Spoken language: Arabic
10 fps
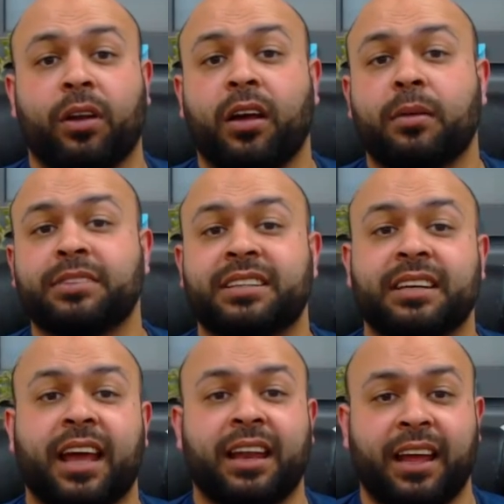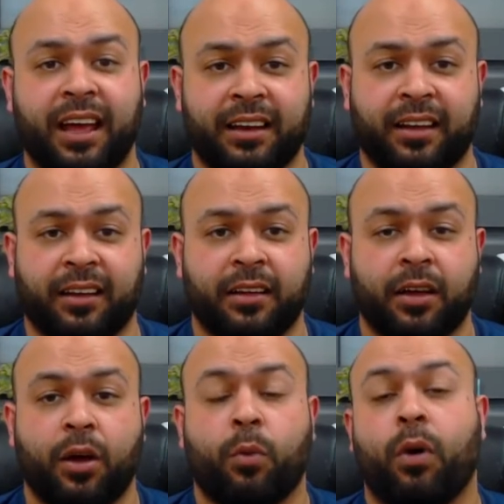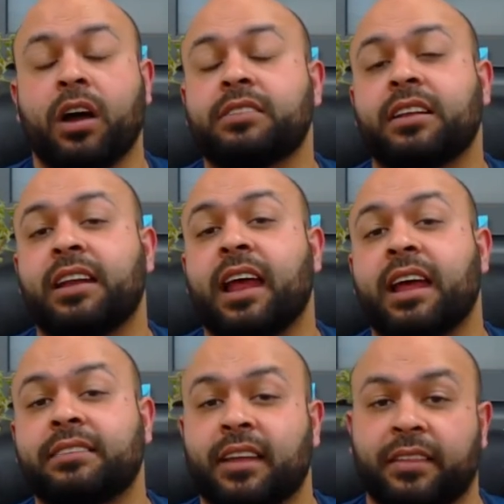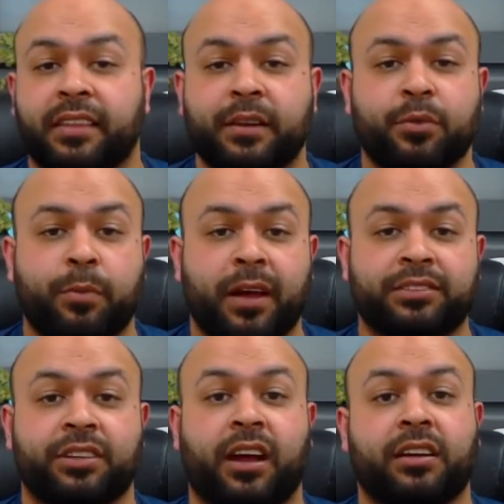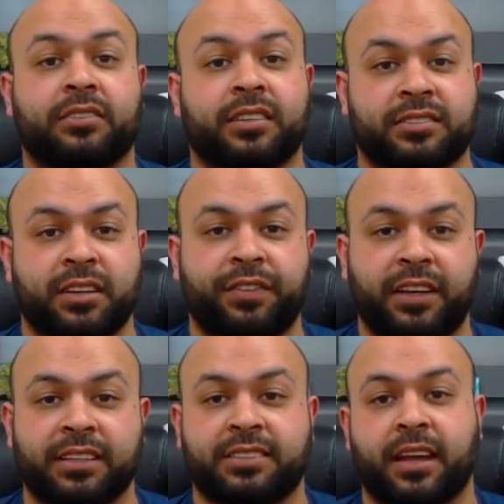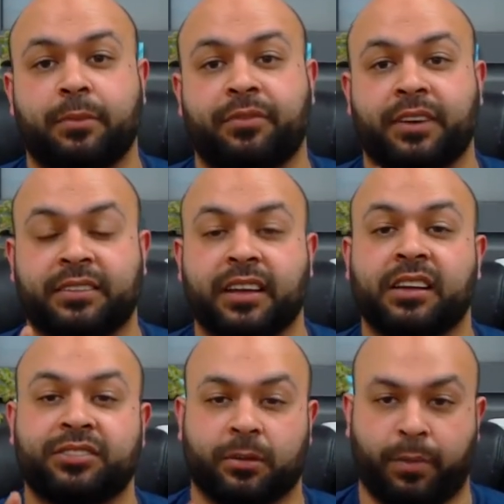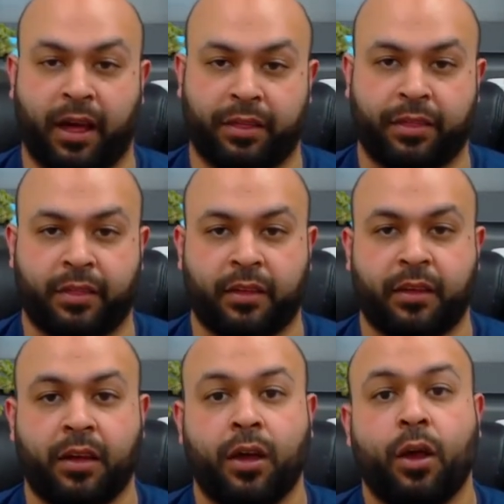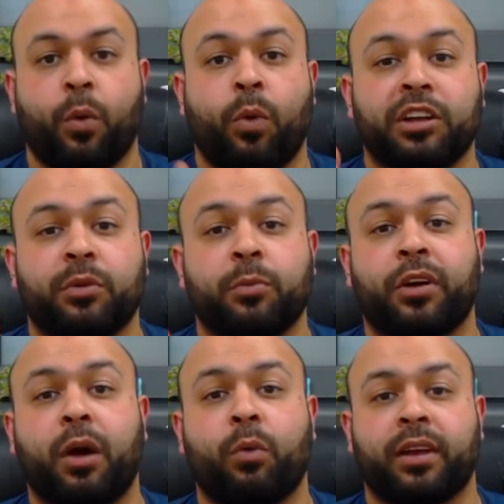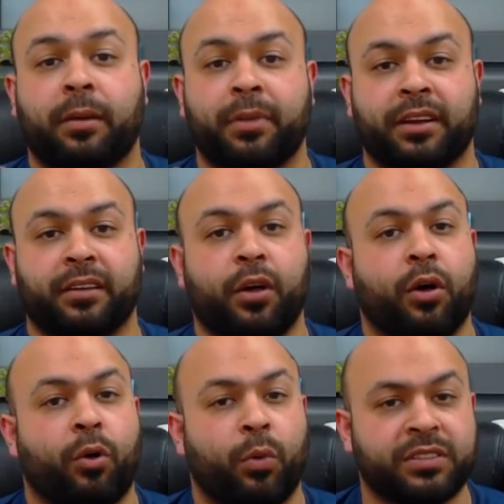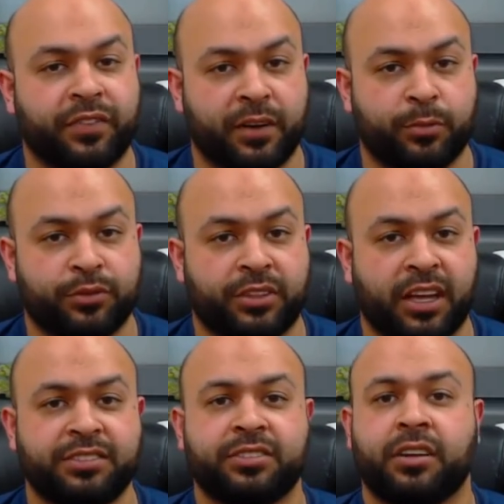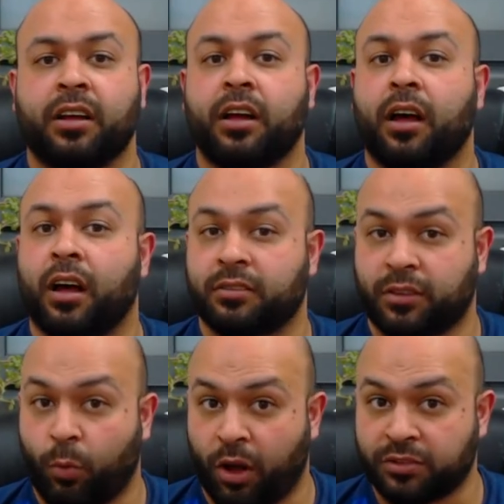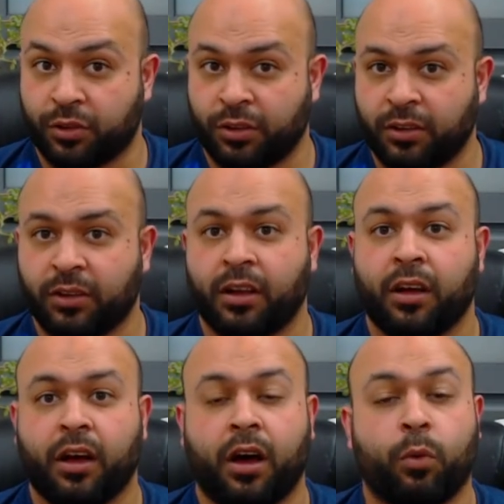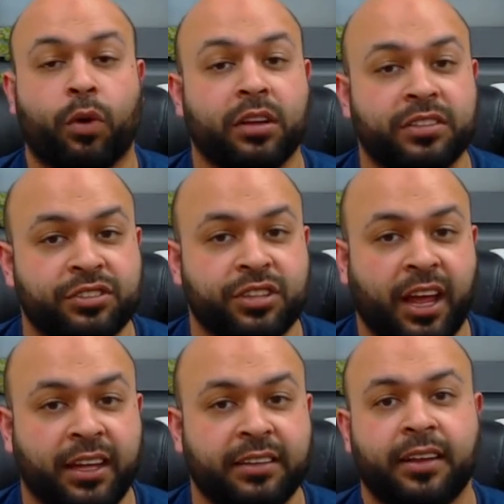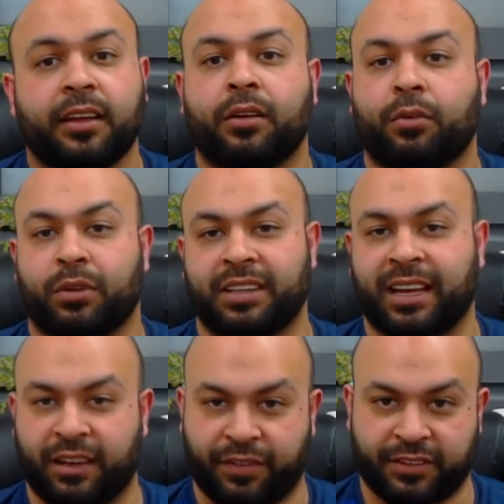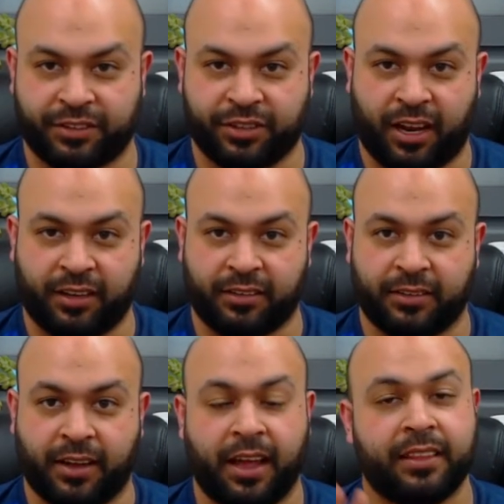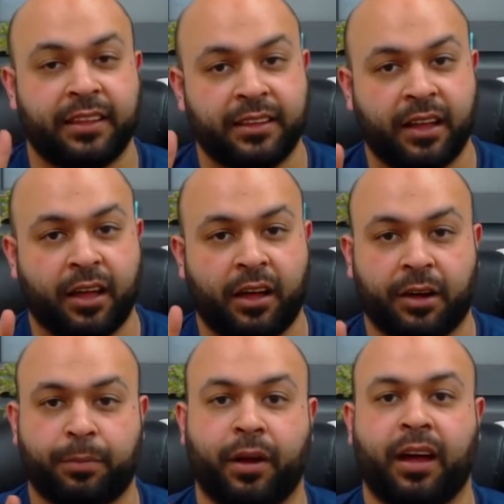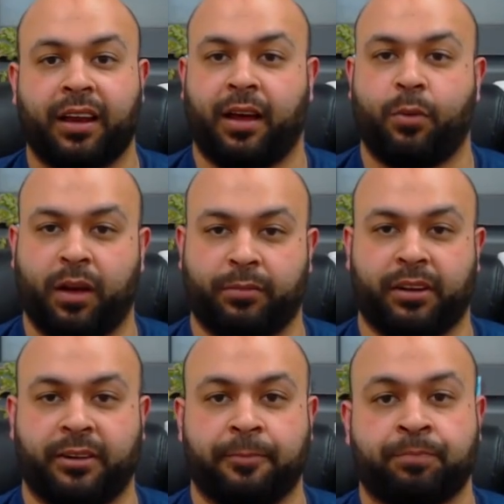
والخامس هي الأعلى وأيضا لها تأثير مباشر على تصنيف الحساب في نتائج البحث وهي مكونة من وصف المنتج التواصل أوقات الشحن وتكلفة الشحن هذه هي أربع العوامل